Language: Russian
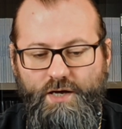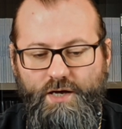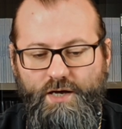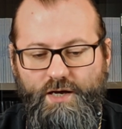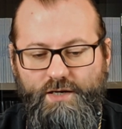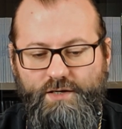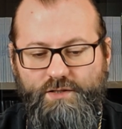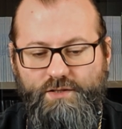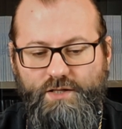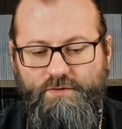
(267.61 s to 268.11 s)

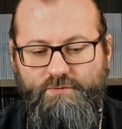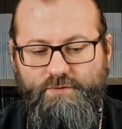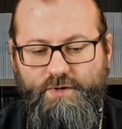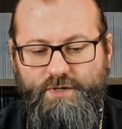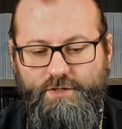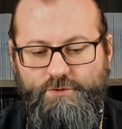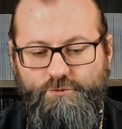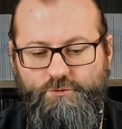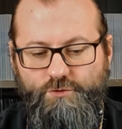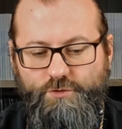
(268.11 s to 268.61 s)
А главы,
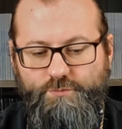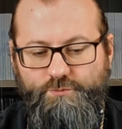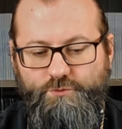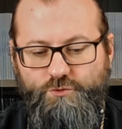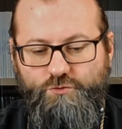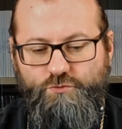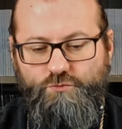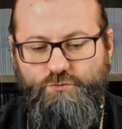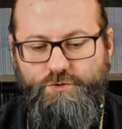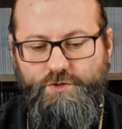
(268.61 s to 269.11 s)
о которых
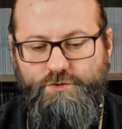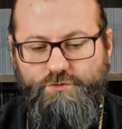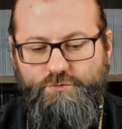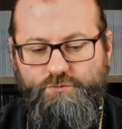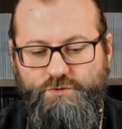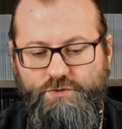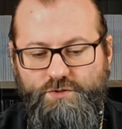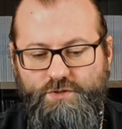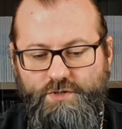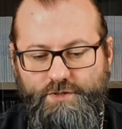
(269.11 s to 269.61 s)
пишу я,
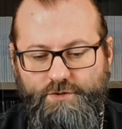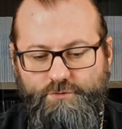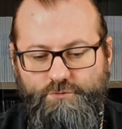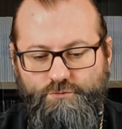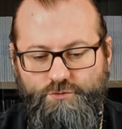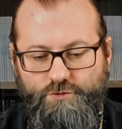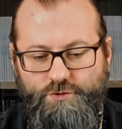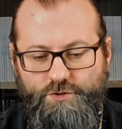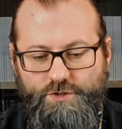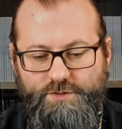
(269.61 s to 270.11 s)
суть
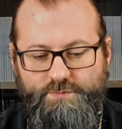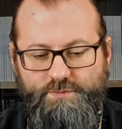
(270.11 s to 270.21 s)
следующая.